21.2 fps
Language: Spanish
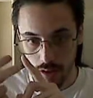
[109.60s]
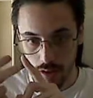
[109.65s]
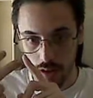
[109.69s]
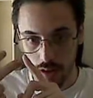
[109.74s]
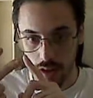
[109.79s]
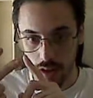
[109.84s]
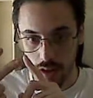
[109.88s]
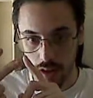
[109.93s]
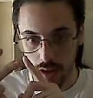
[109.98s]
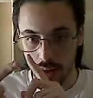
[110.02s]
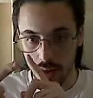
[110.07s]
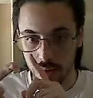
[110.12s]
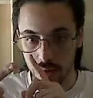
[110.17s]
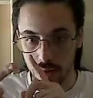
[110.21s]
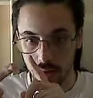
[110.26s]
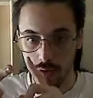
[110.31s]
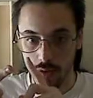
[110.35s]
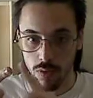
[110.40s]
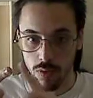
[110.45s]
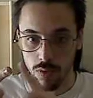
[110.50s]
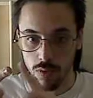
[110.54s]
y
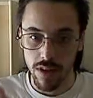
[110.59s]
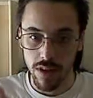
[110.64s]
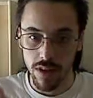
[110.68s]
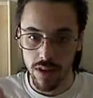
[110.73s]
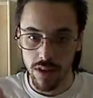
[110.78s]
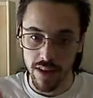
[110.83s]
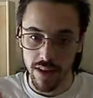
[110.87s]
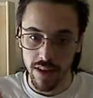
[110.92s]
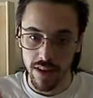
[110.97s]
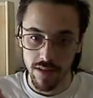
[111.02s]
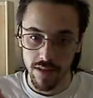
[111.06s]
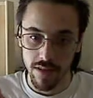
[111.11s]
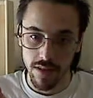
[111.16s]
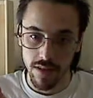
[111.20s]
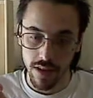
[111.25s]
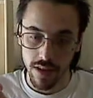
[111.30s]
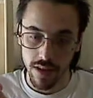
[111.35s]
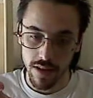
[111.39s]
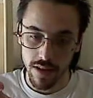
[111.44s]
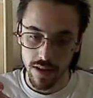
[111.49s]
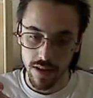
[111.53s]
ustedes. Es
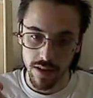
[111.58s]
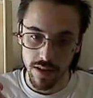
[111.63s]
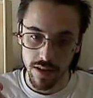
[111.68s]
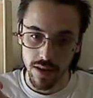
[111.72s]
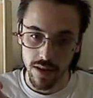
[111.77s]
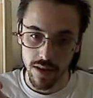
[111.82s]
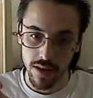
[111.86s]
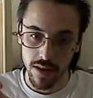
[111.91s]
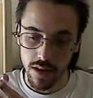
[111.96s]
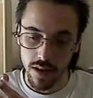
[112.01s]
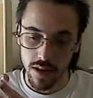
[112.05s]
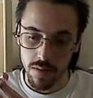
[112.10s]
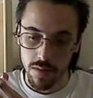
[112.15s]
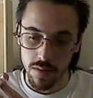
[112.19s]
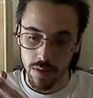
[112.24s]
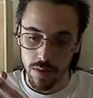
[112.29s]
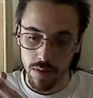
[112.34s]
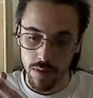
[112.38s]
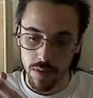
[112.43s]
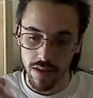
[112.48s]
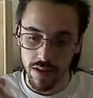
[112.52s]
decir,
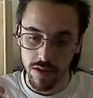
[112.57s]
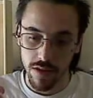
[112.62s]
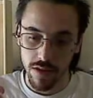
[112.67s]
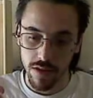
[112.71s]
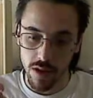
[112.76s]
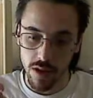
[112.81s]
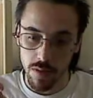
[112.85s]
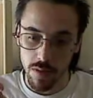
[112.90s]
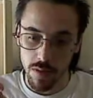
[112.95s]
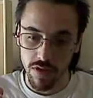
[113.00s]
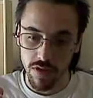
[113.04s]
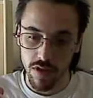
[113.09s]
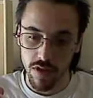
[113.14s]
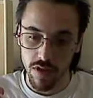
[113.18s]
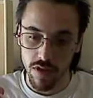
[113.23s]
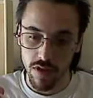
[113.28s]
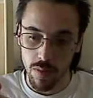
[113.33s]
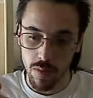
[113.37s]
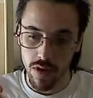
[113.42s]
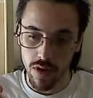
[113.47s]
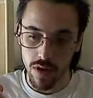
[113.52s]
para la segunda persona del
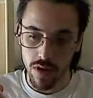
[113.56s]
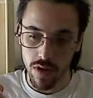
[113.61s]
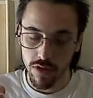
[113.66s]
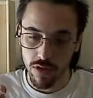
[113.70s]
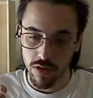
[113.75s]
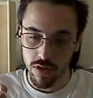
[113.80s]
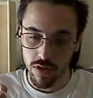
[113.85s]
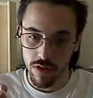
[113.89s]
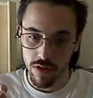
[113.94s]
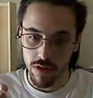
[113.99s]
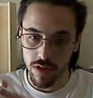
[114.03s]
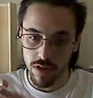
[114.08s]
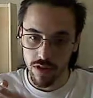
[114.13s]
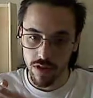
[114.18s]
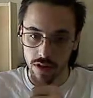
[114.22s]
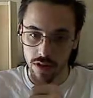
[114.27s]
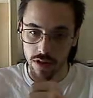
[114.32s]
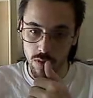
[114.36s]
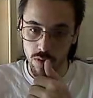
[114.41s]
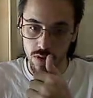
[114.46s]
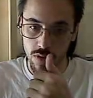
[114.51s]
plural solo existe
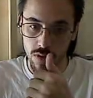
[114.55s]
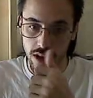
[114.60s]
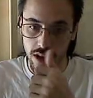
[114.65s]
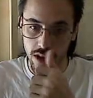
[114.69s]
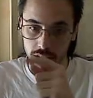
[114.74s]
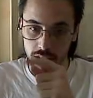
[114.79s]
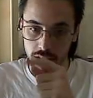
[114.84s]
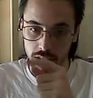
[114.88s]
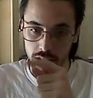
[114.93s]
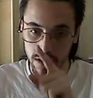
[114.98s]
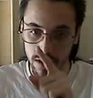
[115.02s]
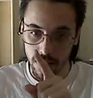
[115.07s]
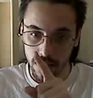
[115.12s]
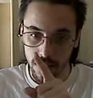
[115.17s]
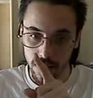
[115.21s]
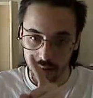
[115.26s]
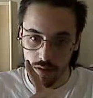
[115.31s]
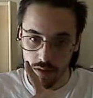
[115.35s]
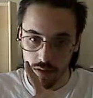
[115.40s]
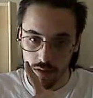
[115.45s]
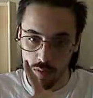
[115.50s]
una,
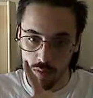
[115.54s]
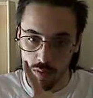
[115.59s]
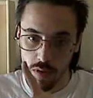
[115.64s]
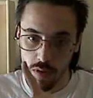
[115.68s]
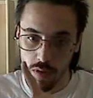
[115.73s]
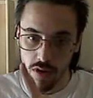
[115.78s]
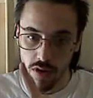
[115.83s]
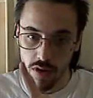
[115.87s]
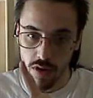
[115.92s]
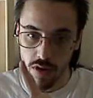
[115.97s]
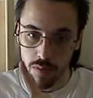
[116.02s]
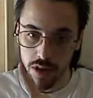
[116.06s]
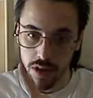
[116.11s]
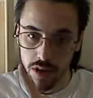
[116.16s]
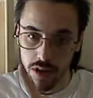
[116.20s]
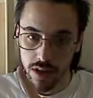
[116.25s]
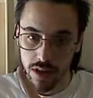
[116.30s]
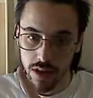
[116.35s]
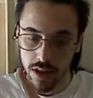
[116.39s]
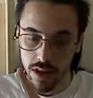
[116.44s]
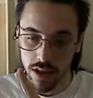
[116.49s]
un pronombre,
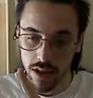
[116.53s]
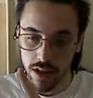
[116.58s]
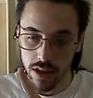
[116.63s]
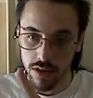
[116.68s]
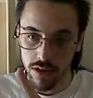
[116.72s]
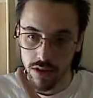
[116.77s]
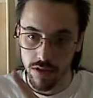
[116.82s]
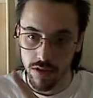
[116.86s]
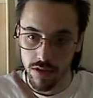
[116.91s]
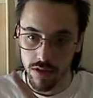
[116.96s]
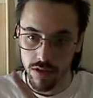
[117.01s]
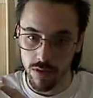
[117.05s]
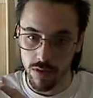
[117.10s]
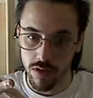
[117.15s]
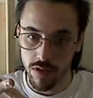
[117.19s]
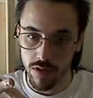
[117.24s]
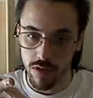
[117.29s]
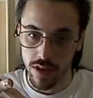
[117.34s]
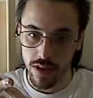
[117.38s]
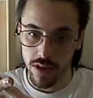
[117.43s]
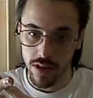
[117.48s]
y entonces se usan
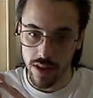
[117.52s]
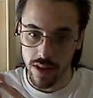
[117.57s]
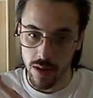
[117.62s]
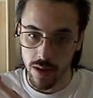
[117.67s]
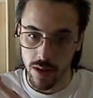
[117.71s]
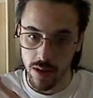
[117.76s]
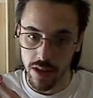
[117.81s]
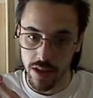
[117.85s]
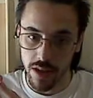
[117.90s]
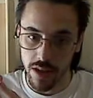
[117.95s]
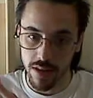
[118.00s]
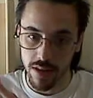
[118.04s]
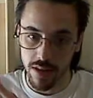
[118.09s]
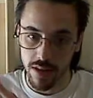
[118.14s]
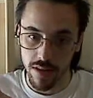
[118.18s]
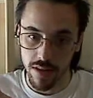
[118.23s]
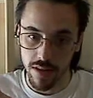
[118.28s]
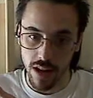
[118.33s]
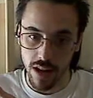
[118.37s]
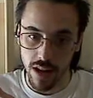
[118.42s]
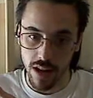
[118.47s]
distintamente, sea
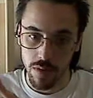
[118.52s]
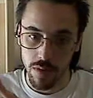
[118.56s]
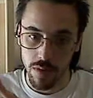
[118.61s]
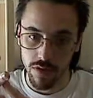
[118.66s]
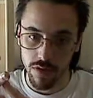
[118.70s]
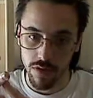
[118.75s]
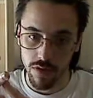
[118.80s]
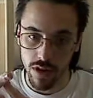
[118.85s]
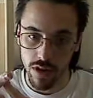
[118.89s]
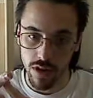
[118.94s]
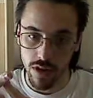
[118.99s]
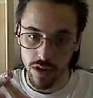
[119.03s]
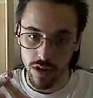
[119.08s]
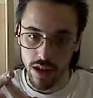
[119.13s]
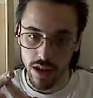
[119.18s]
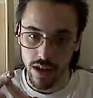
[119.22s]
la persona,